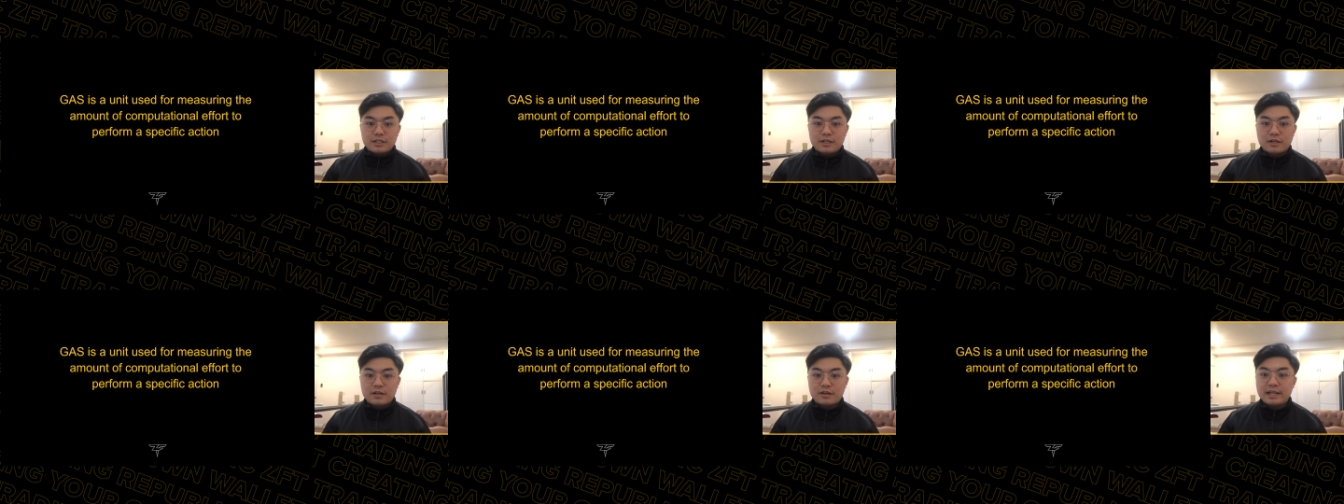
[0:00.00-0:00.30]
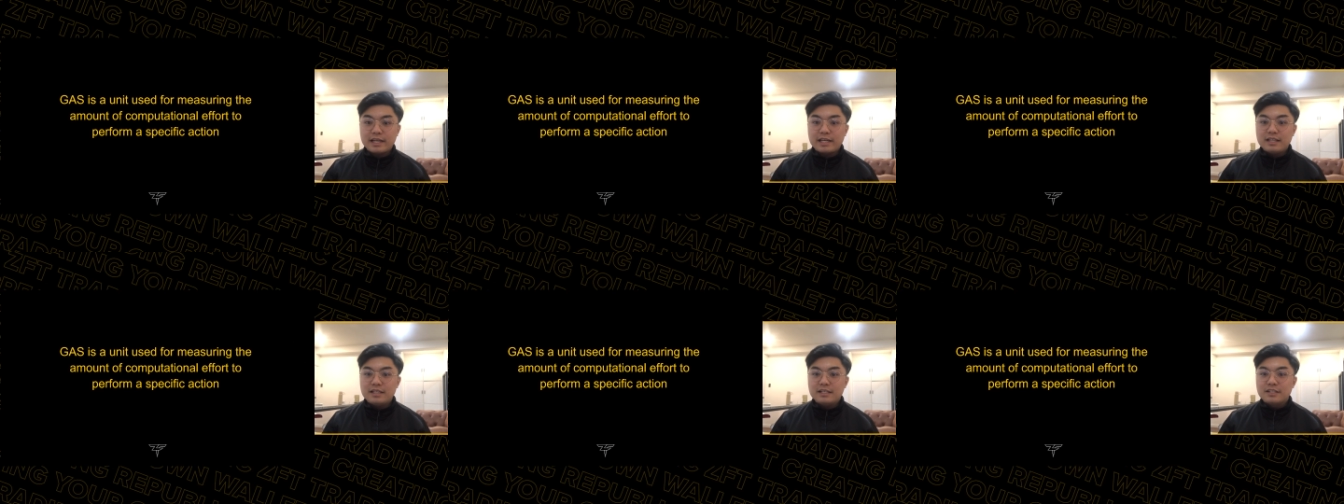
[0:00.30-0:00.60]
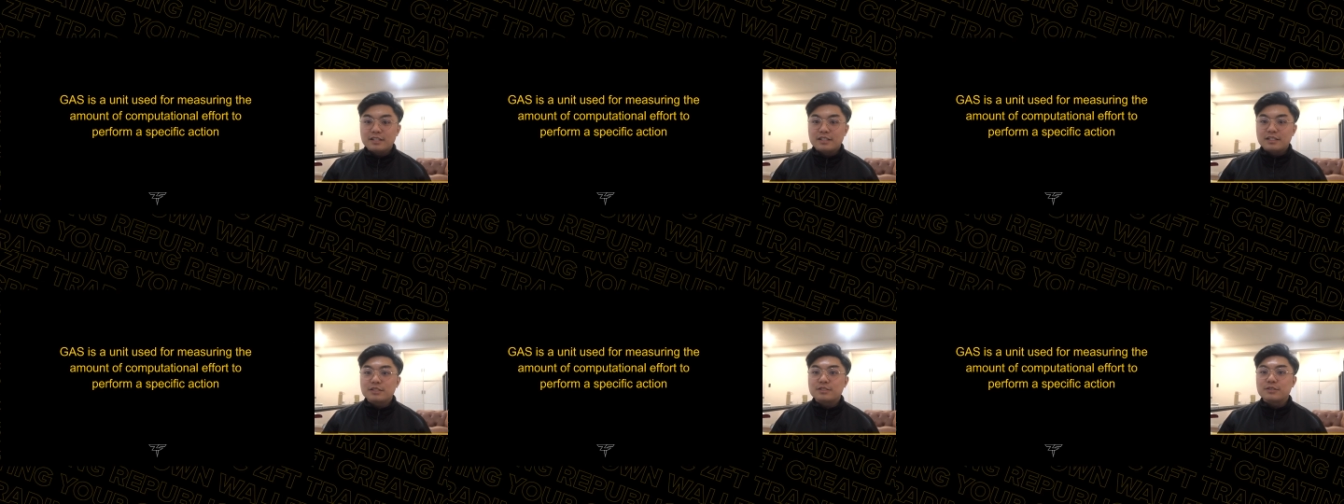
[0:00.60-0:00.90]
Okay?
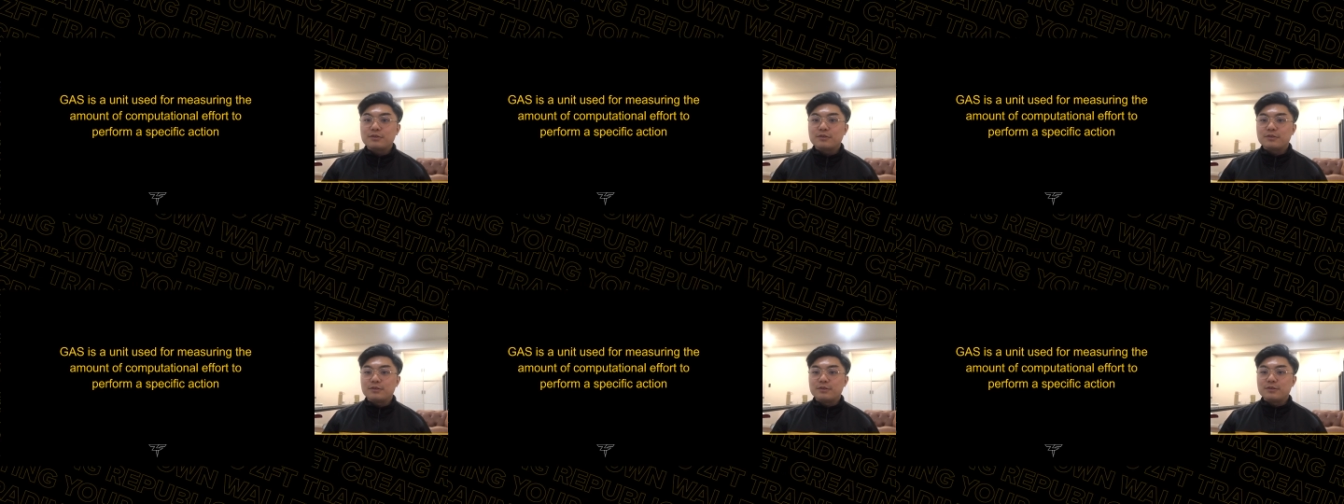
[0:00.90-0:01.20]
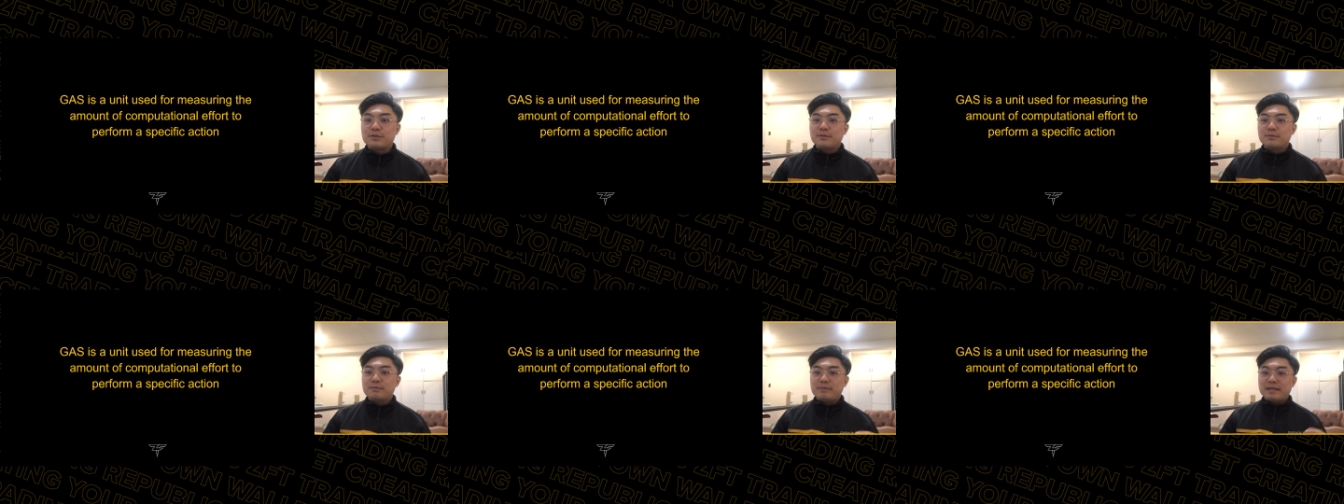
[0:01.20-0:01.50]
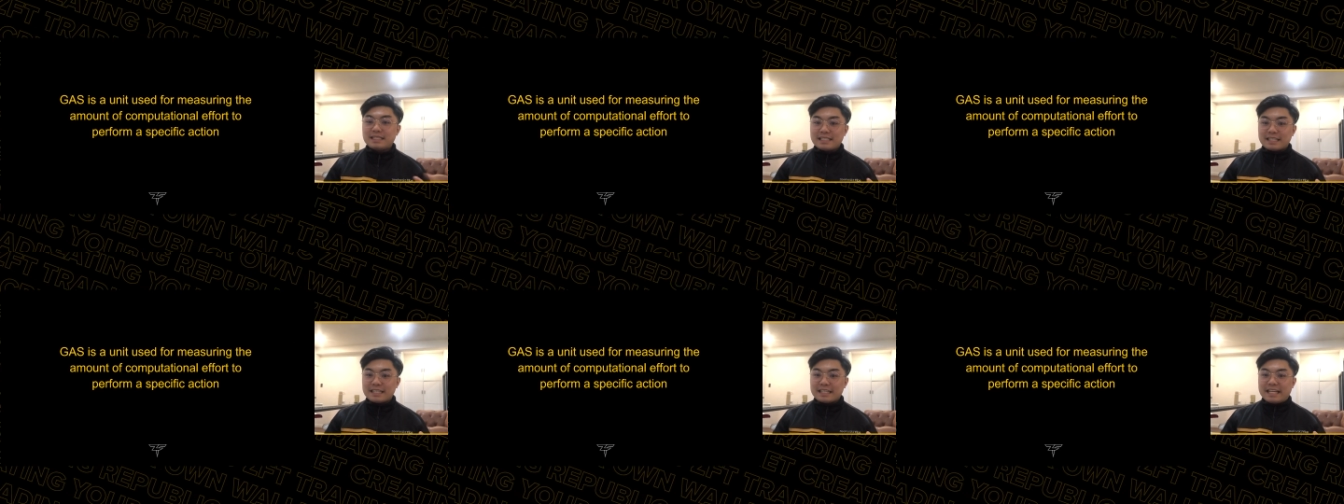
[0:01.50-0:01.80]
So
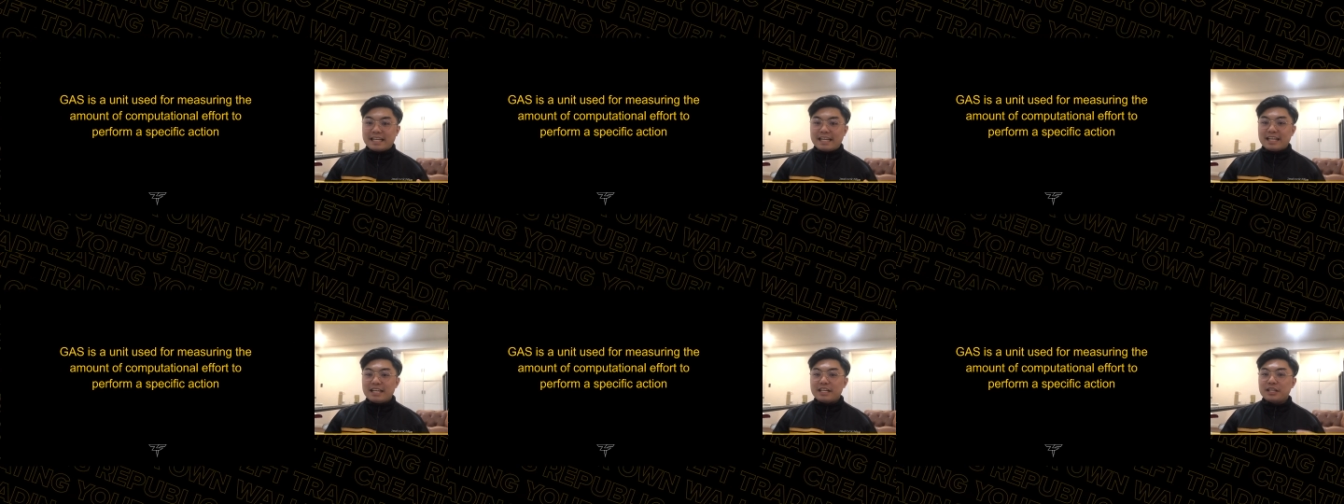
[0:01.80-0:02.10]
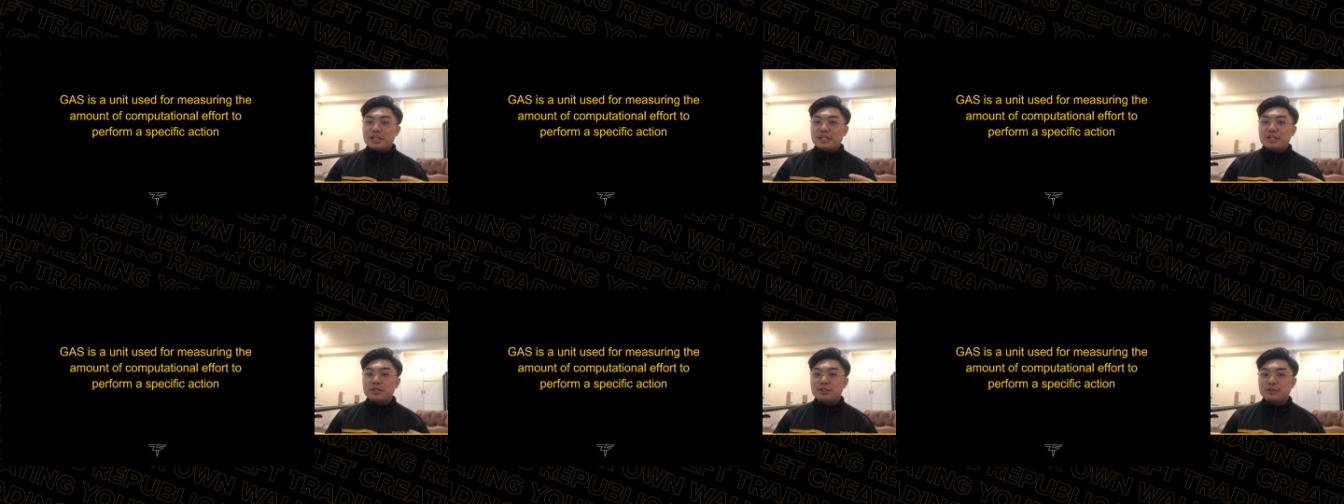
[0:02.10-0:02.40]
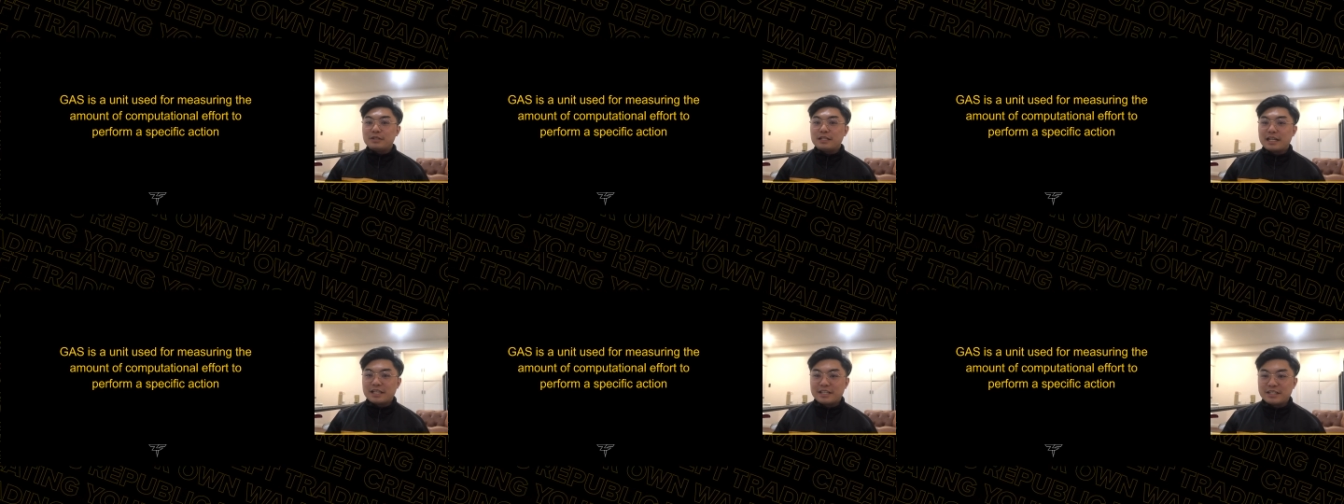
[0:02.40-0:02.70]
basically,
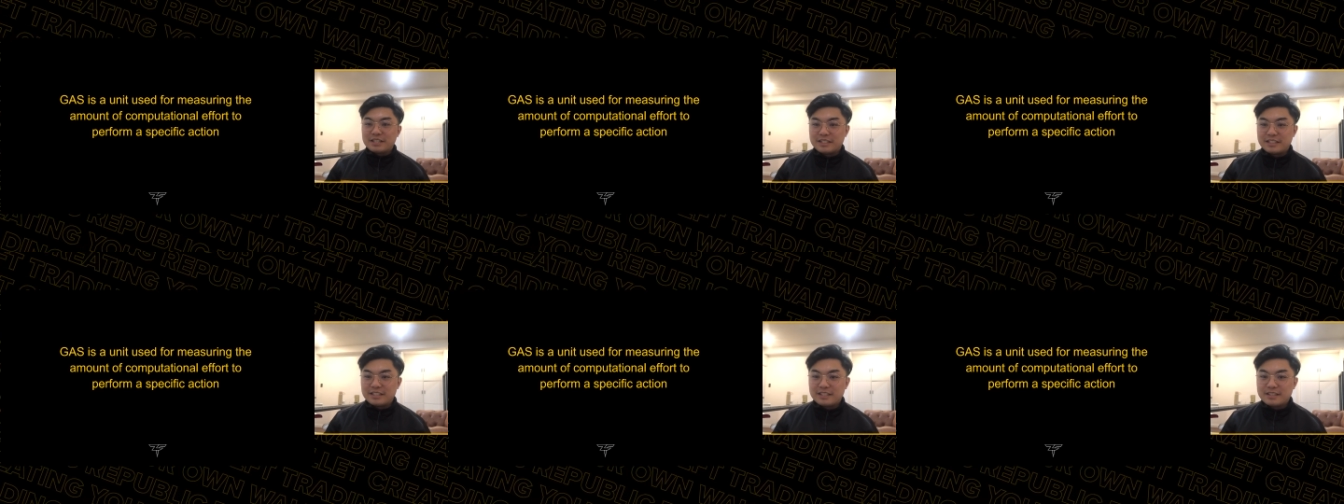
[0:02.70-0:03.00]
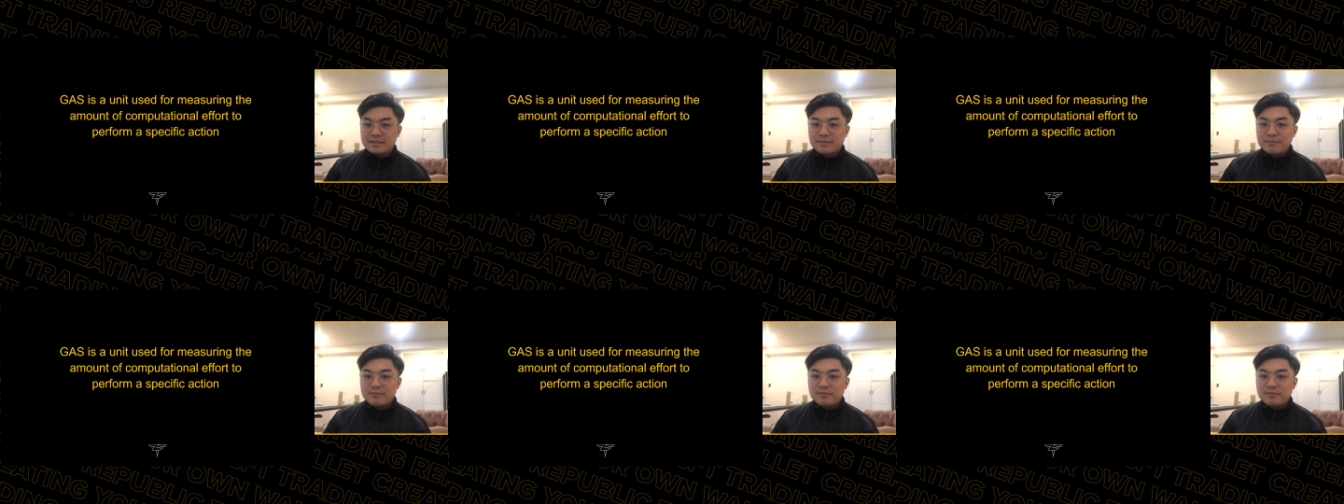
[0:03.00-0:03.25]
yun lang yun.